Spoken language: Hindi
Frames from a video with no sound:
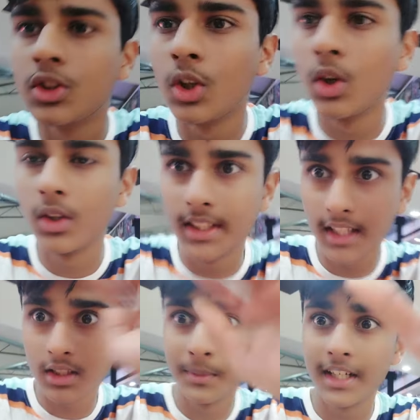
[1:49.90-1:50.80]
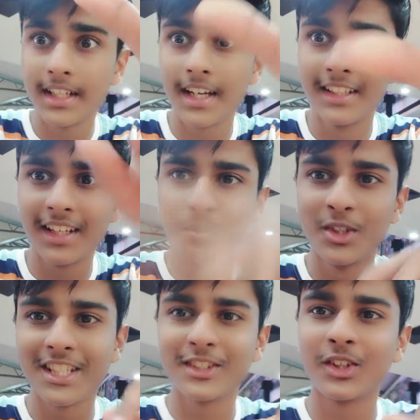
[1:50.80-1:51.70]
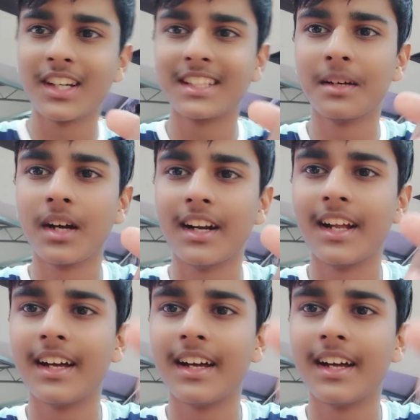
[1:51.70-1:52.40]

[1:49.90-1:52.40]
सो so, दस मिनट के अंदर मुझे इसको ख़त्म करना